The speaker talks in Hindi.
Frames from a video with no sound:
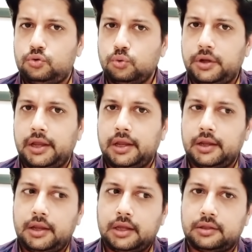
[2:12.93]
चूंकि
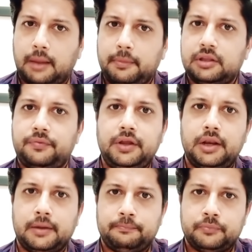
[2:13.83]
एक सबक
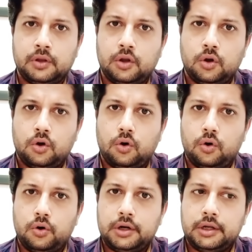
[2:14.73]
सफ़ीर हैं
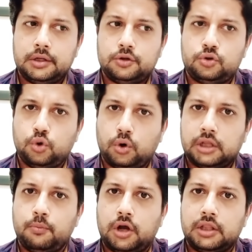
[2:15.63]
और
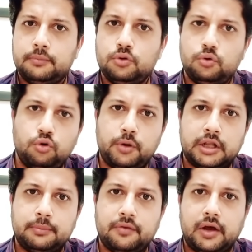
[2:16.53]
शोकत मुकदम जो नूर
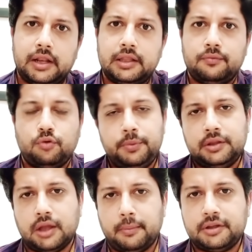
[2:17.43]
मुकदम के वालद हैं वो भी
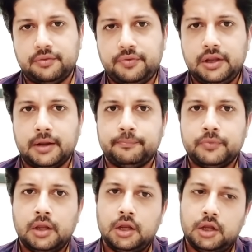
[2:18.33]
सबक सफ़ीर हैं
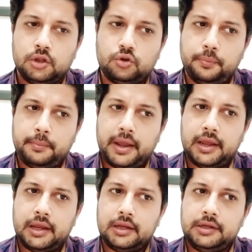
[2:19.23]
तो मैं
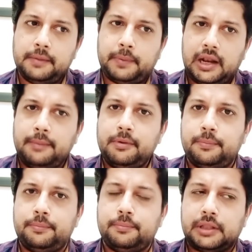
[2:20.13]
ये पहले भी
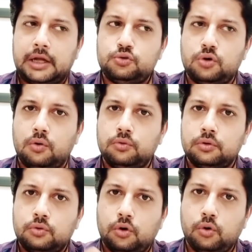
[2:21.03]
बता चुका
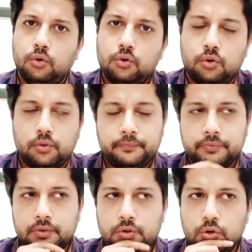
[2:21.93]
हूँ और लोगों को
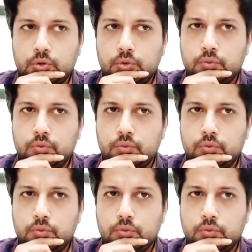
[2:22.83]
जो